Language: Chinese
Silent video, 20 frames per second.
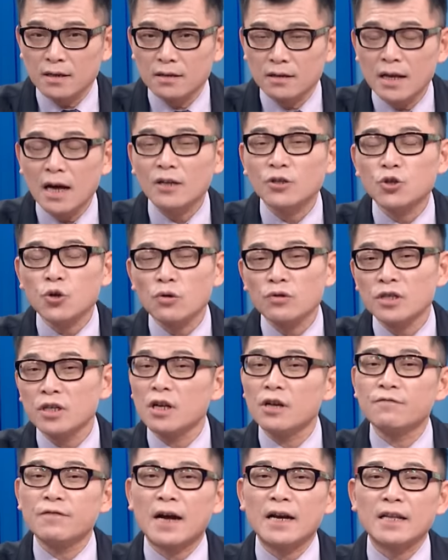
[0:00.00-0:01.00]
让中线
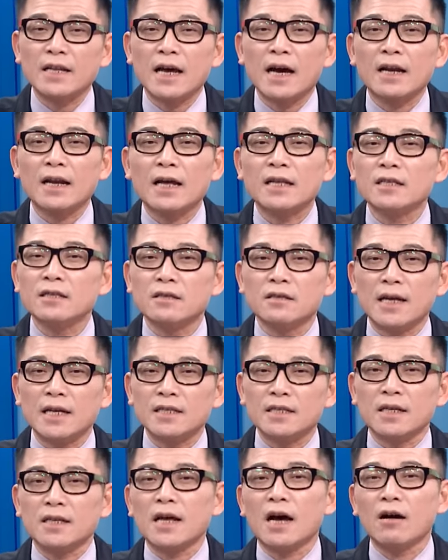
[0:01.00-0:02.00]
的反压来来
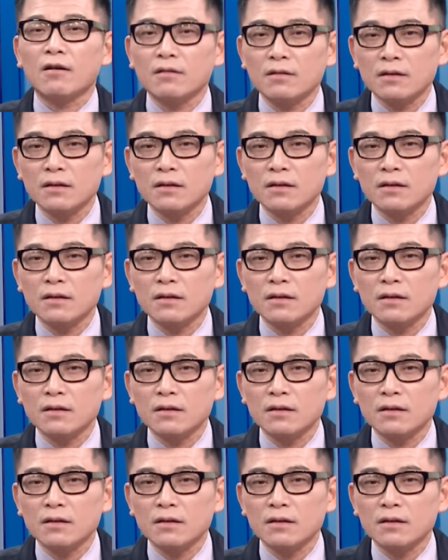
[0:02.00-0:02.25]
解套。